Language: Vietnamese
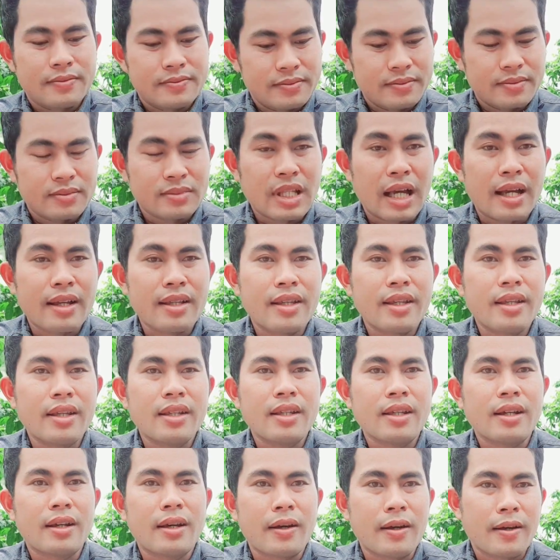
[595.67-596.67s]
Tại
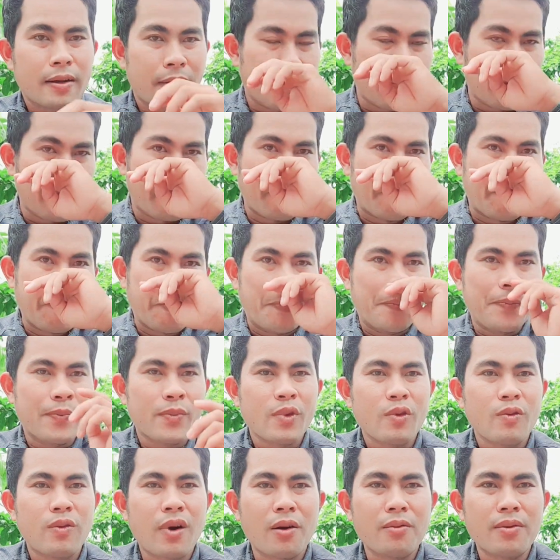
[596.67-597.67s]
vì
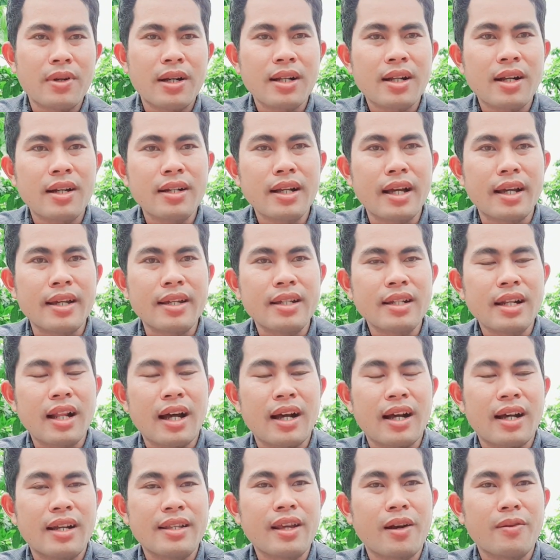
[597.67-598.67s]
Phong cứ nghĩ
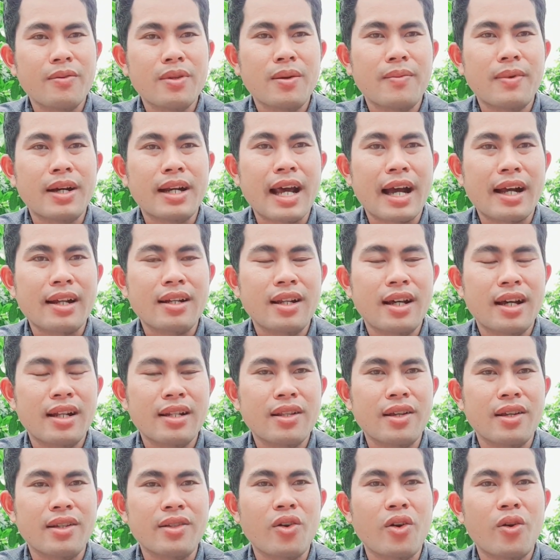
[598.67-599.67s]
là giống như mà đăng lên
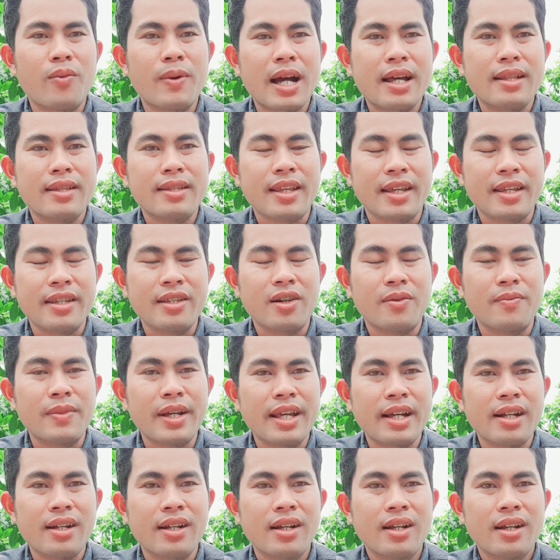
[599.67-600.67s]
rồi cô bác anh chị rồi
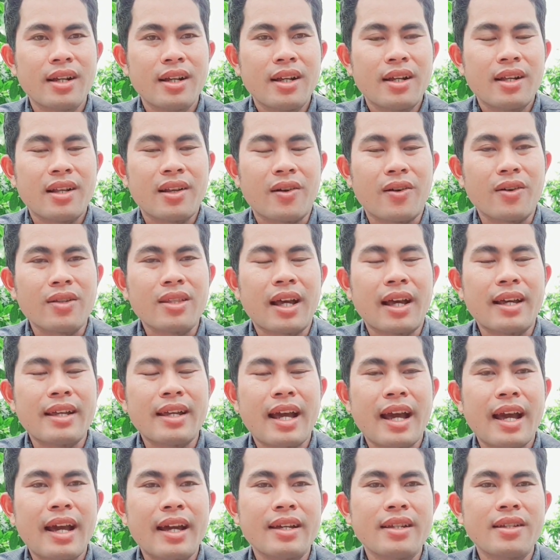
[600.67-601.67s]
biết, rồi có thể
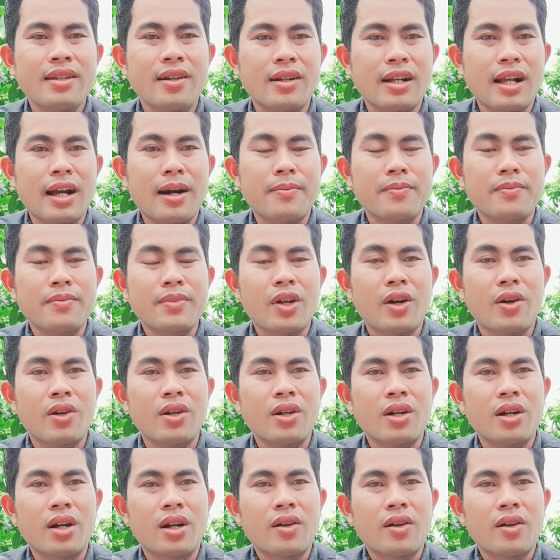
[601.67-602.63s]
hái rồi ngâm rồi có